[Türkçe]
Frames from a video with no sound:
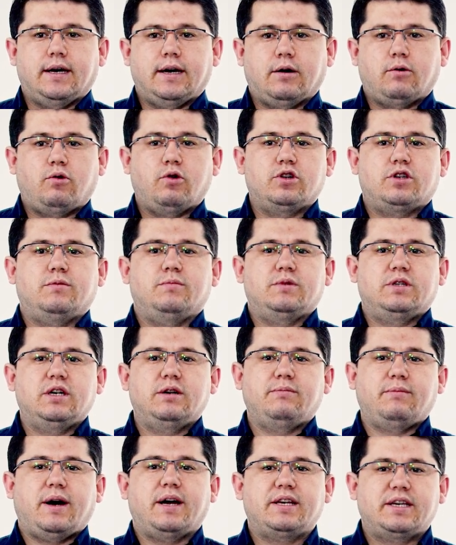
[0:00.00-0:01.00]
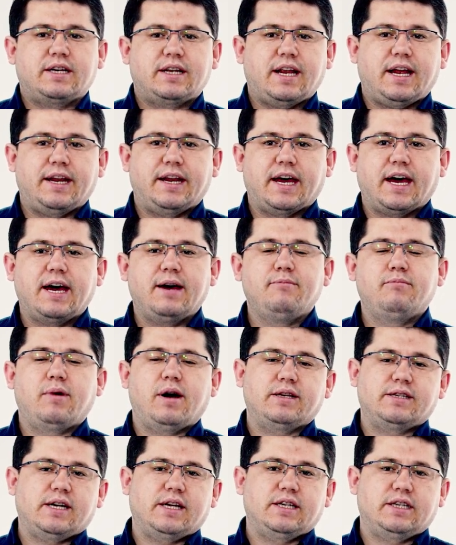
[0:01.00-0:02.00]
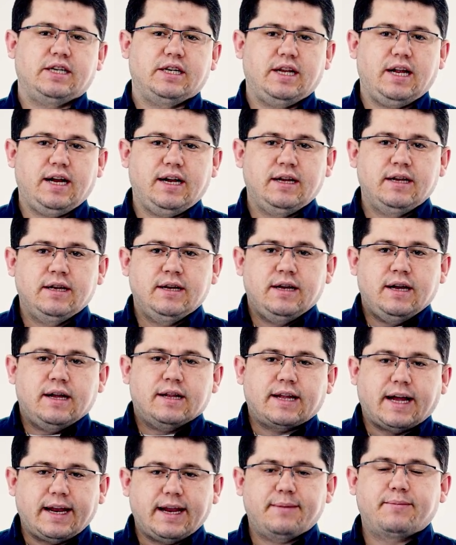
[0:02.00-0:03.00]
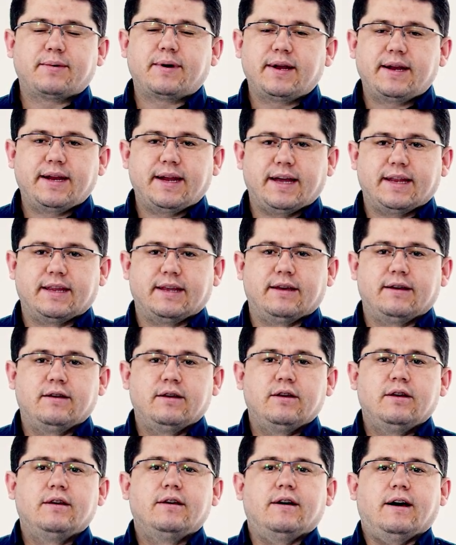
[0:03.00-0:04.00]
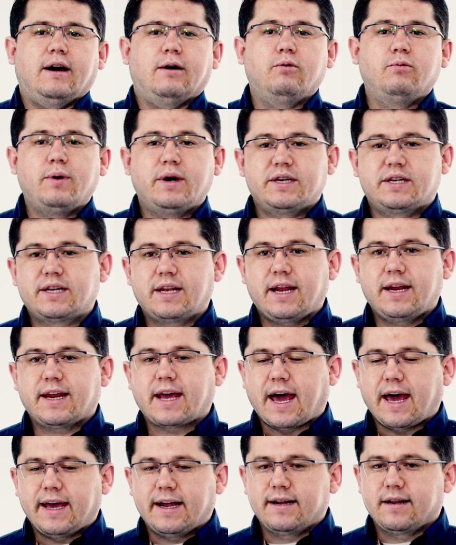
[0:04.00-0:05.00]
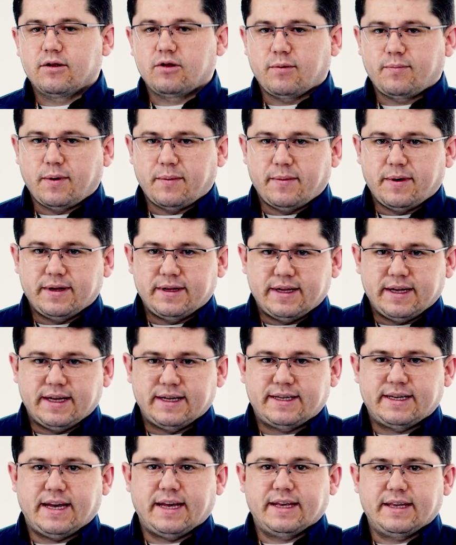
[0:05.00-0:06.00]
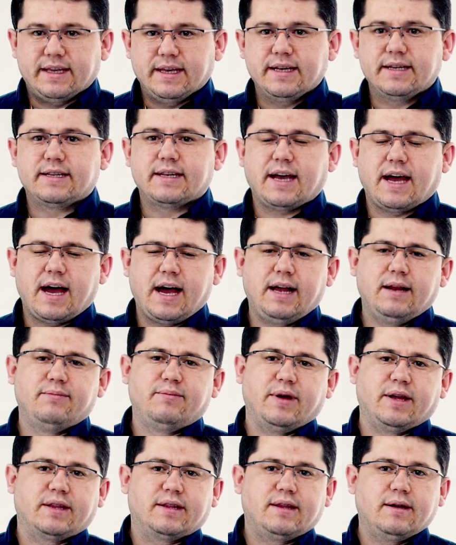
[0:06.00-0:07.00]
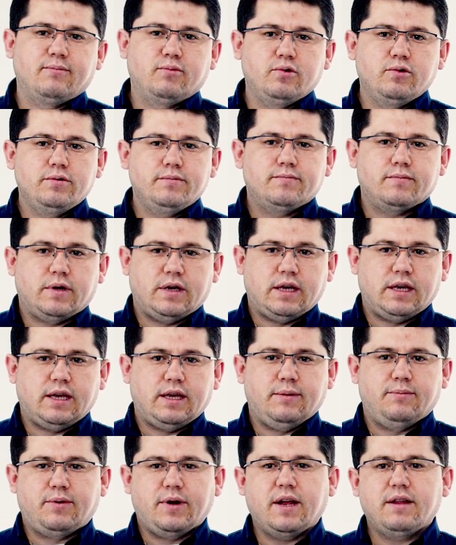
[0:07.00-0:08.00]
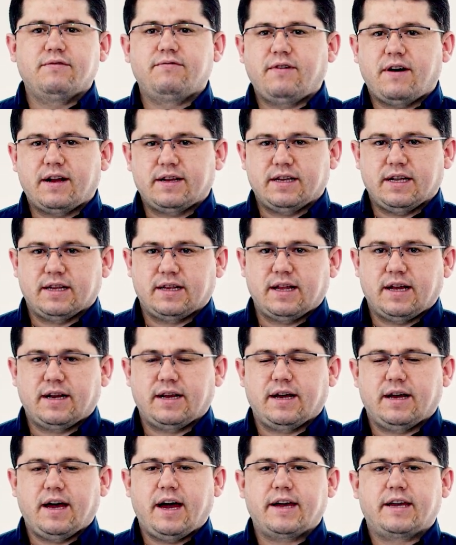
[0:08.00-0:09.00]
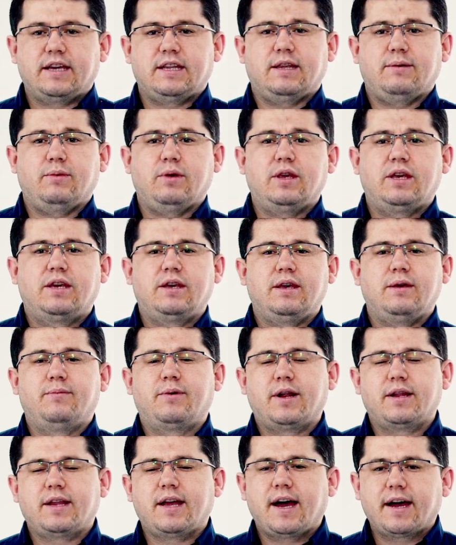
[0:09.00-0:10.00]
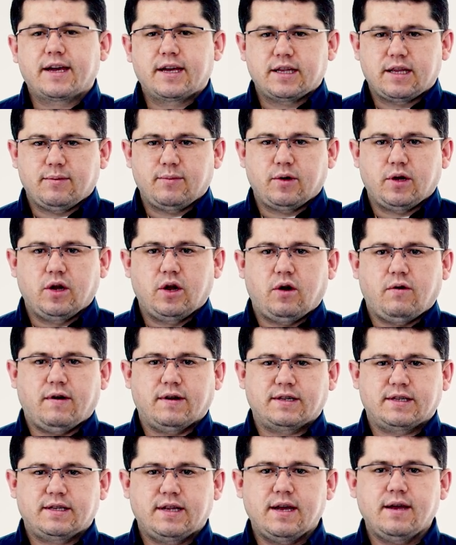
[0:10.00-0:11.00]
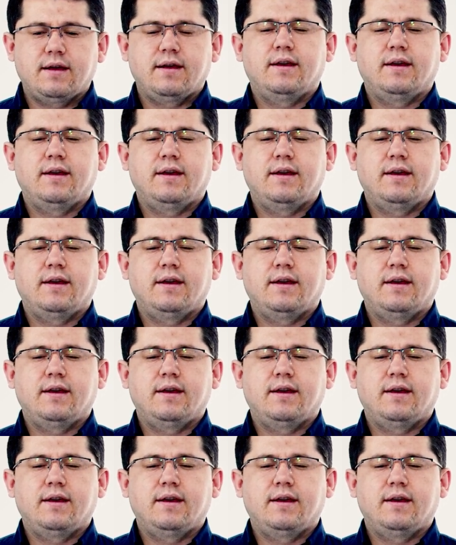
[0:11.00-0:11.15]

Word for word: koşumca, ee, mashqlarni ham bajarishinglar talab qilinadi ee, u mashqlarni qayerdan topaman desangiz albatta bu e, ibrat farzandlari akademiya ibrat akademiya ilovasida